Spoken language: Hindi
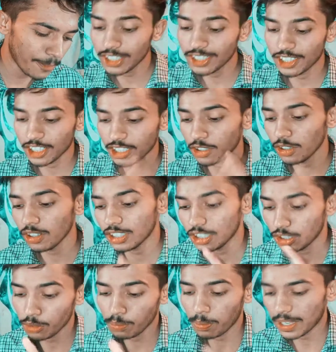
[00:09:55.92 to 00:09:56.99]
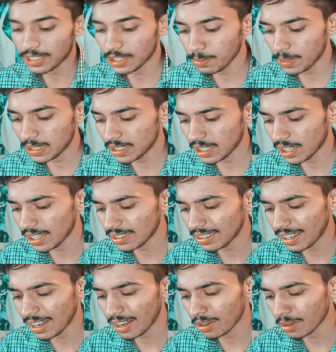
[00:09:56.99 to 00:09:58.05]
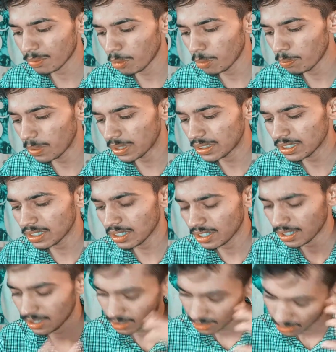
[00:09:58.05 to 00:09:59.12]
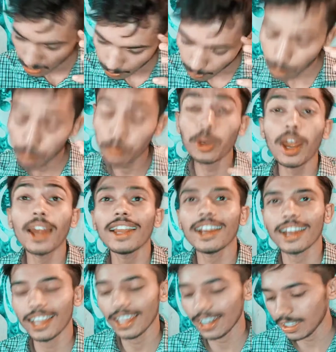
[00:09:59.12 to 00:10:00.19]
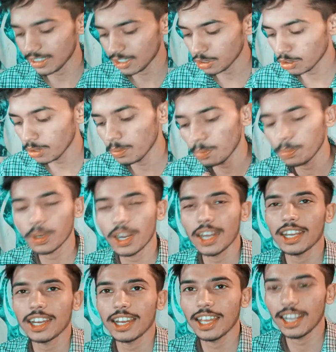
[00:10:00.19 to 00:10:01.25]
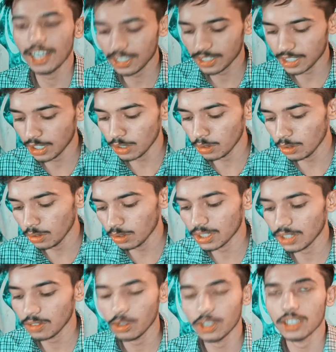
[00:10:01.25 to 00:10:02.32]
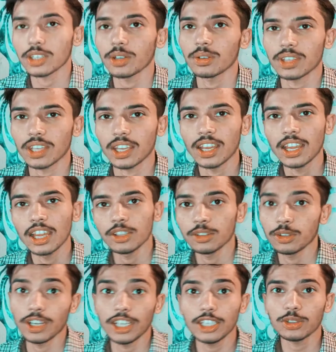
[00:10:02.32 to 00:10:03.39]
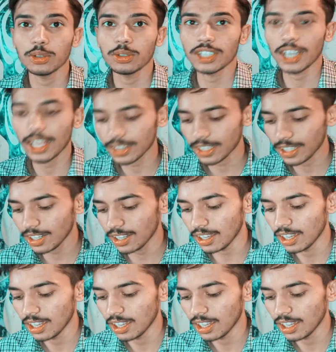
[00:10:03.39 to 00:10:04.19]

ईद टेक्नोलॉजी को फांसी पे चढ़ाया जा रहा है और मोमबत्ती भाई पुराने ख्याल इनको में पुराने ख्याल के लोग होते हैं वो ऐसे होते हैं जो नई सोच लाते हैं ना